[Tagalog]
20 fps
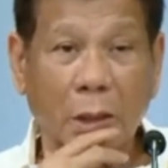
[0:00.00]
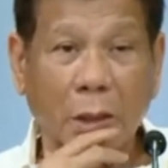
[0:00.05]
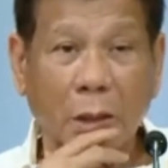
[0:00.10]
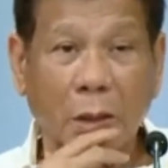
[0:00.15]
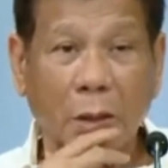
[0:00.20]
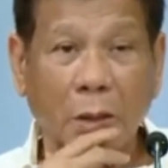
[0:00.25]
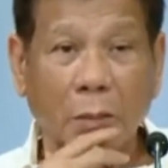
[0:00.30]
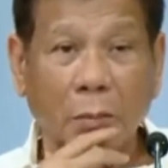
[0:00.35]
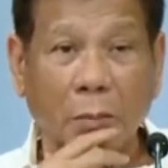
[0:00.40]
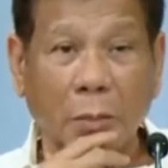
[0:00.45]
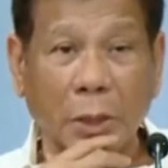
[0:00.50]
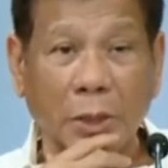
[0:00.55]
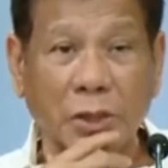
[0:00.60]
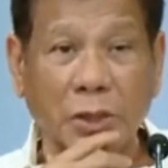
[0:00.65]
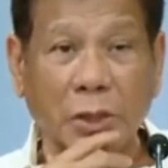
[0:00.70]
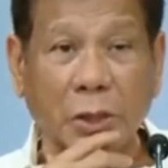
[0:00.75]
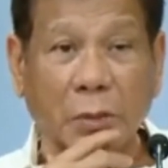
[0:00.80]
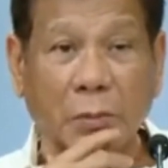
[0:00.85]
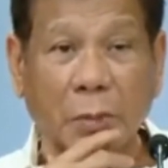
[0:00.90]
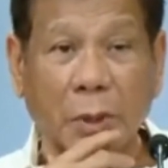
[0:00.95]
baski
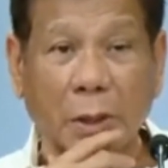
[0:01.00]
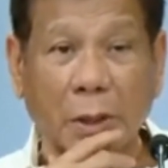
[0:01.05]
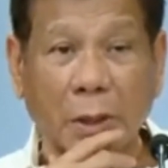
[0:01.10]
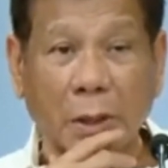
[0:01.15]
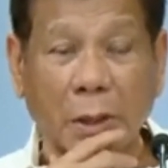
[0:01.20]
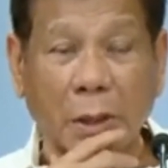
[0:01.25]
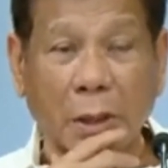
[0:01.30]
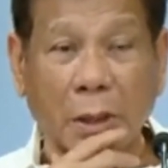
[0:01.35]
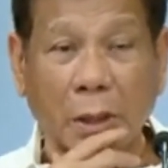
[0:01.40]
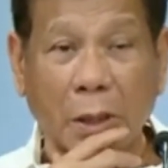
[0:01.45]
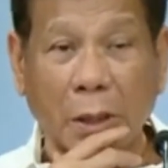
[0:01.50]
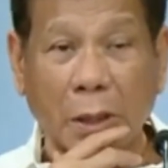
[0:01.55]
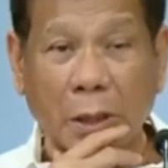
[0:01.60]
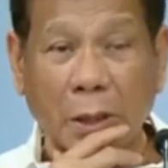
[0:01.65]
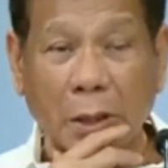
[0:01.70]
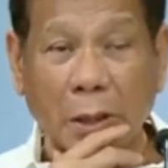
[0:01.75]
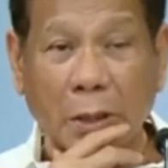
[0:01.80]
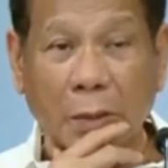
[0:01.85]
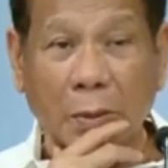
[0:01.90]
mag uh, ilang